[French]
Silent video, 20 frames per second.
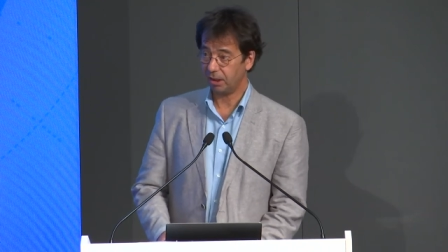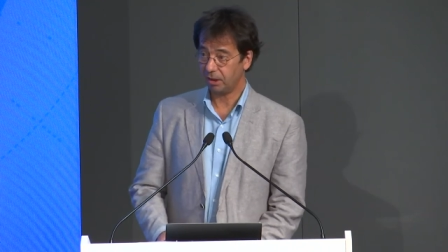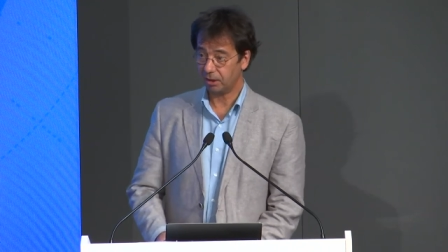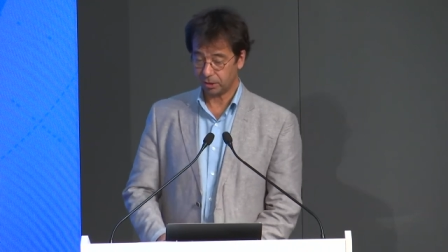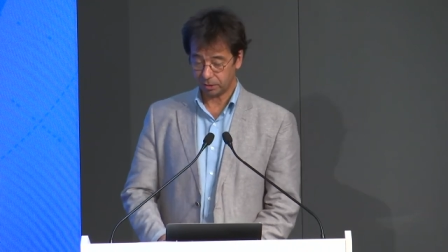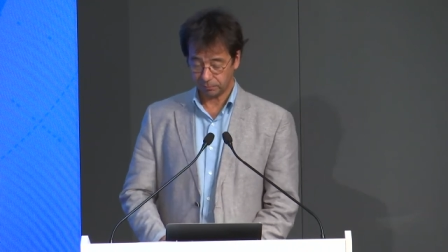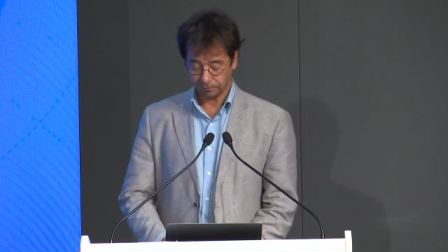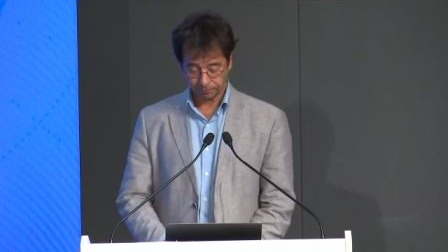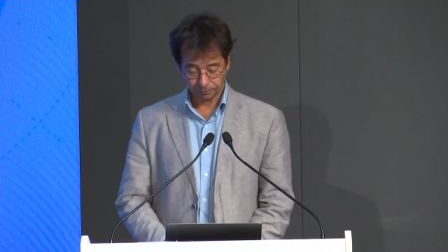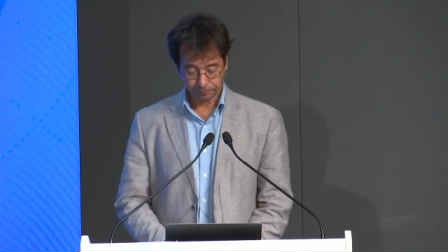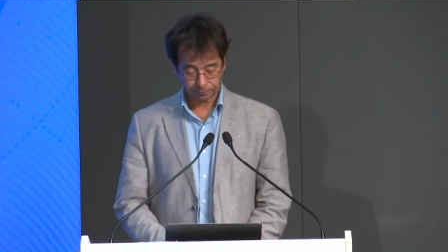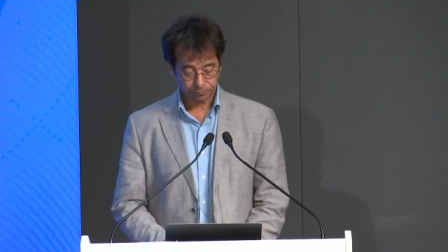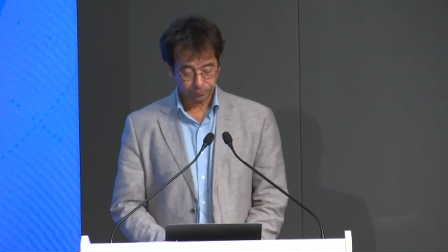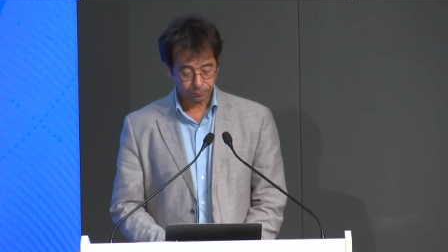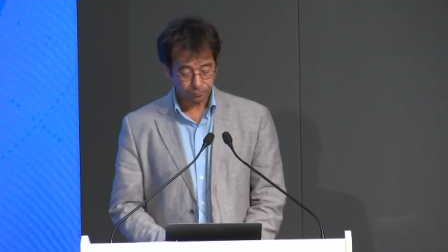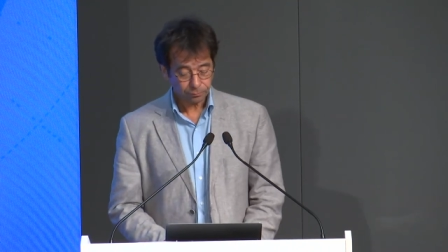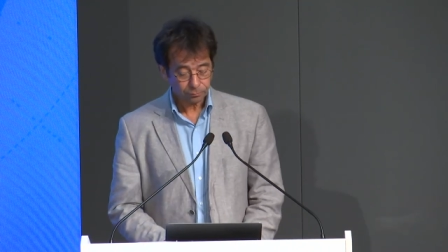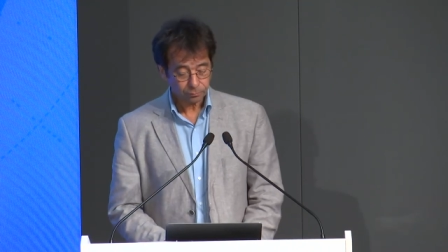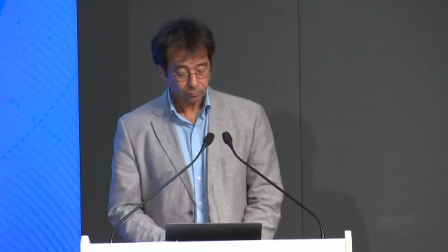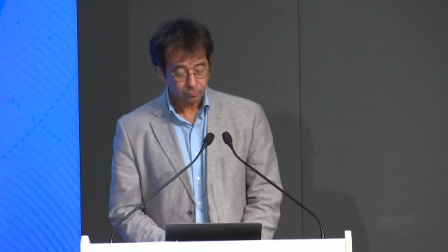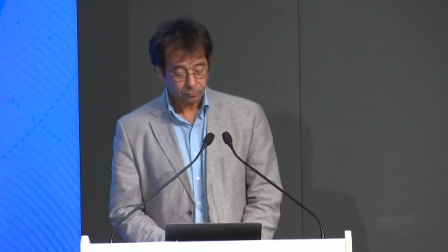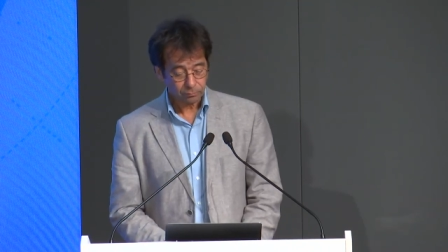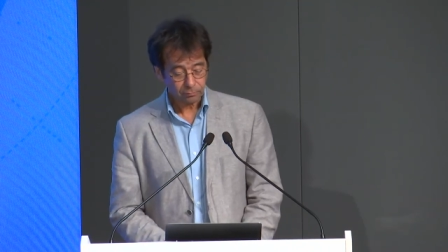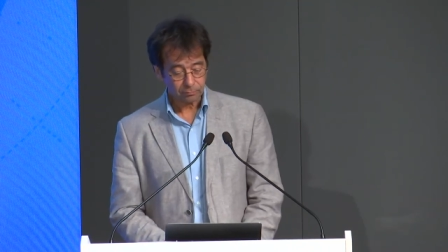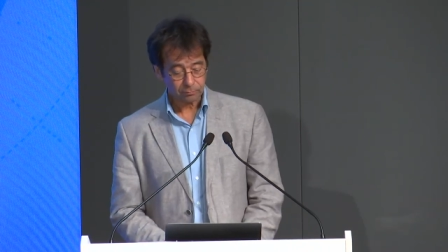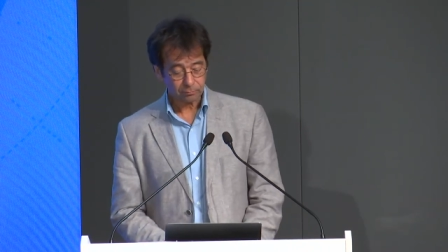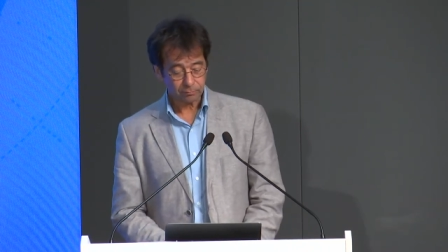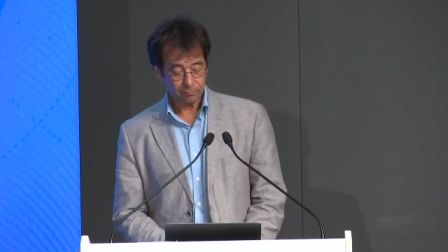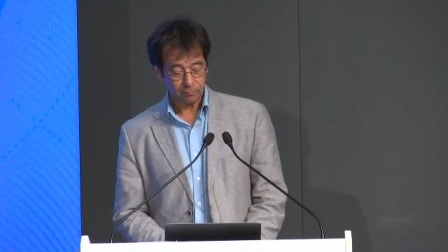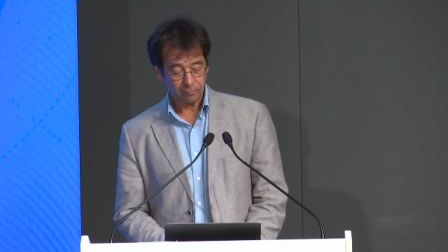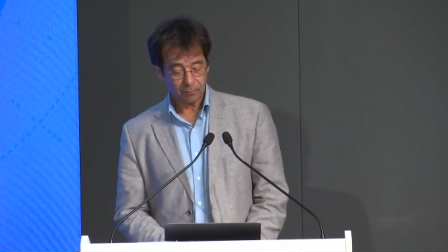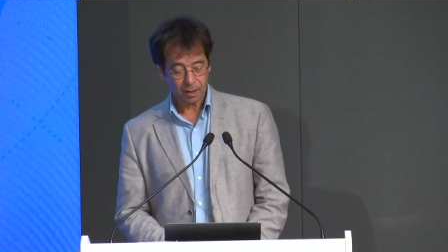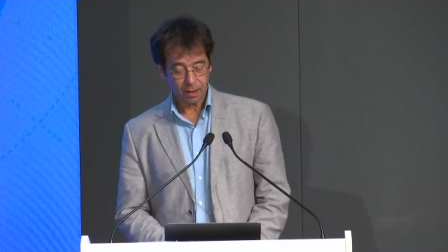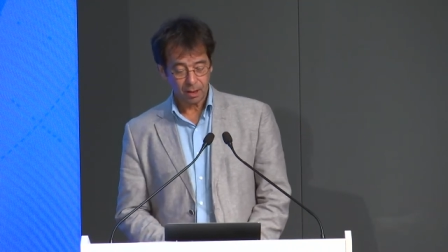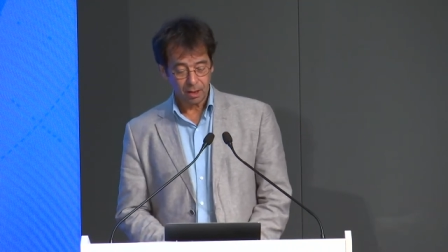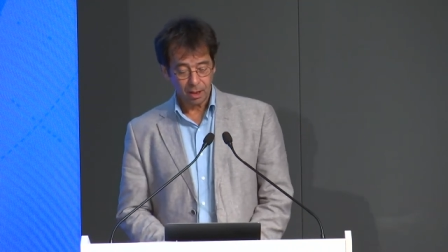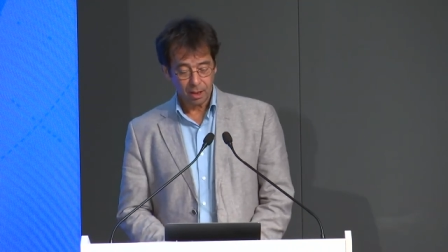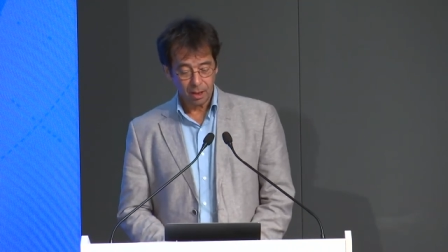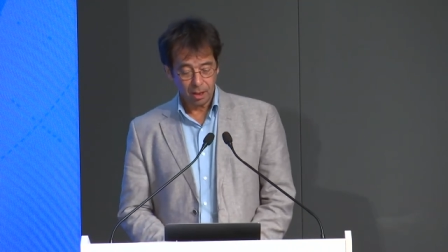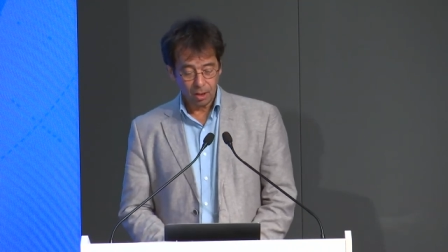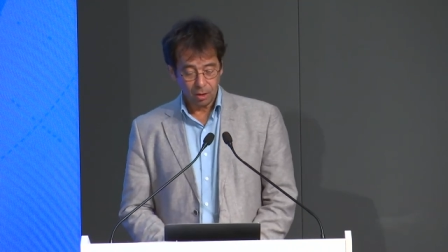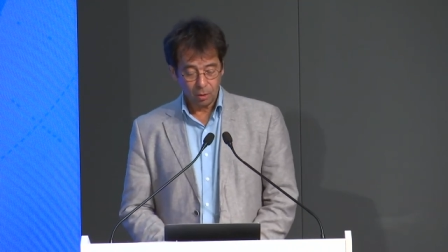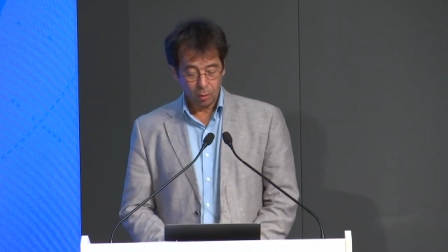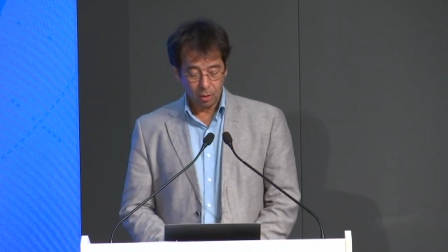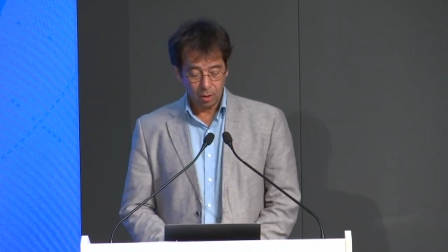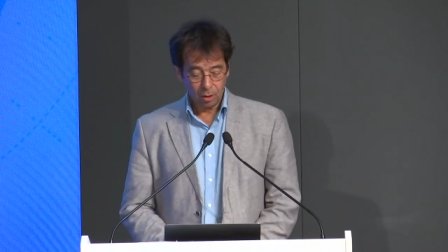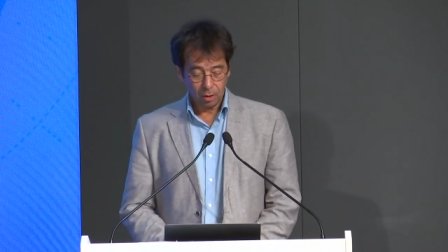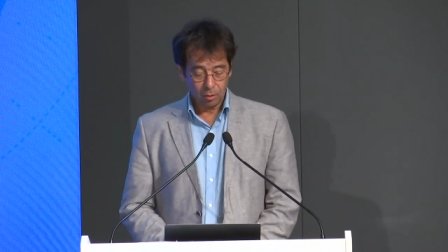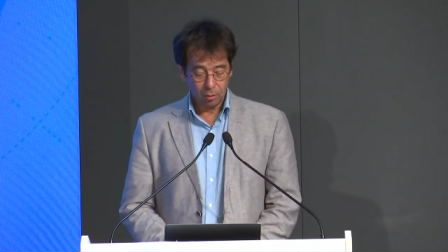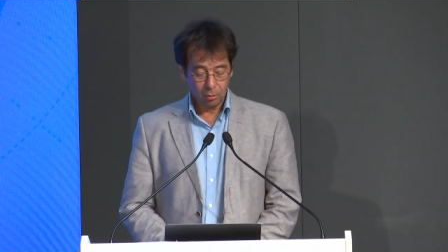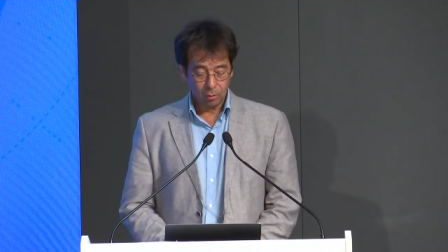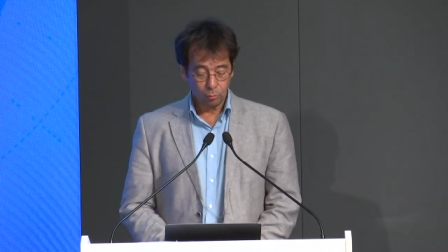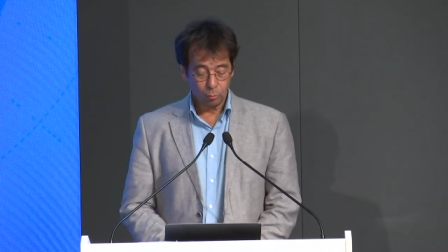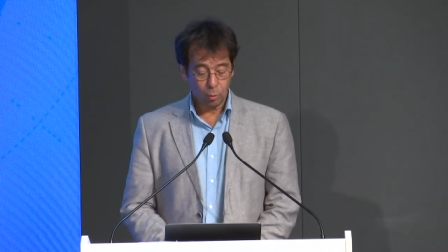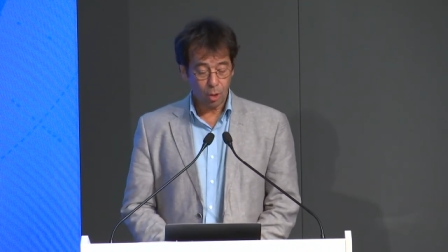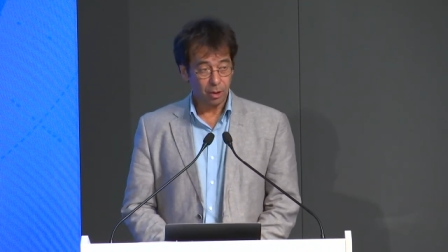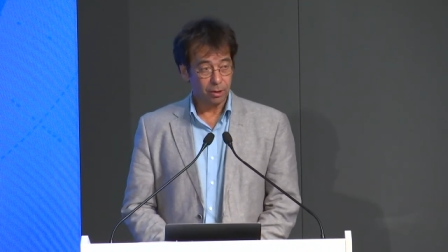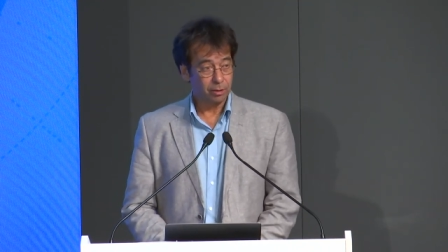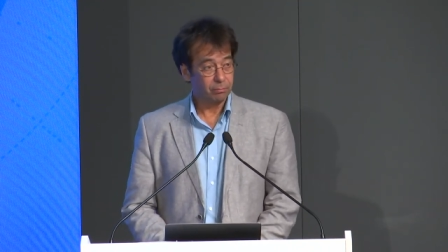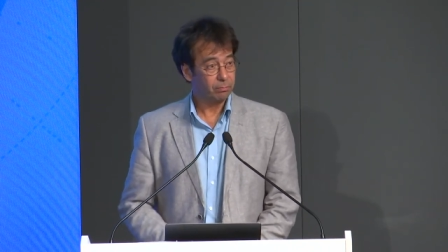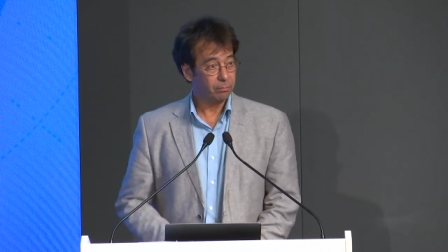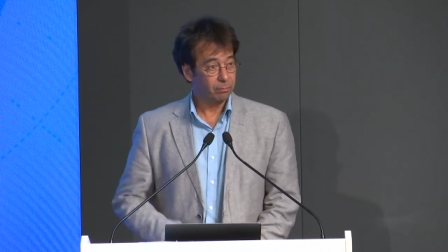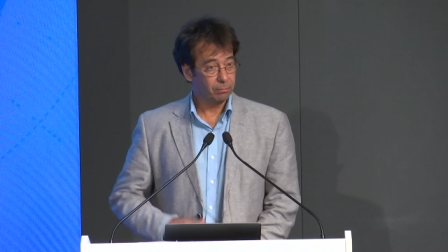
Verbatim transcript: J'ai huit points à souligner. Un,